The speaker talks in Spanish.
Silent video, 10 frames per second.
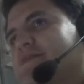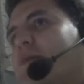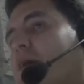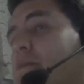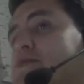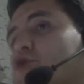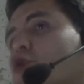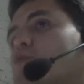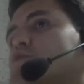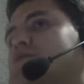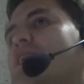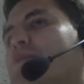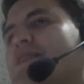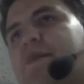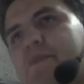de haber visto cómo se le
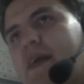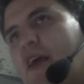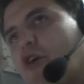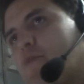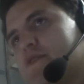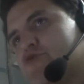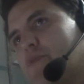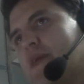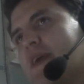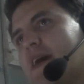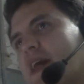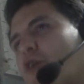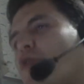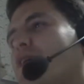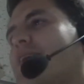va también la Copa Sudamericana.
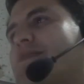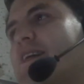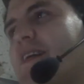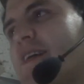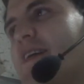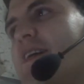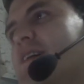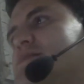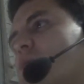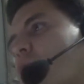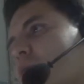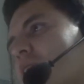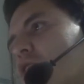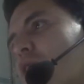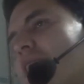Hoy el Tigre estaba
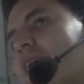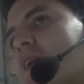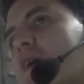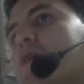obligado a ganar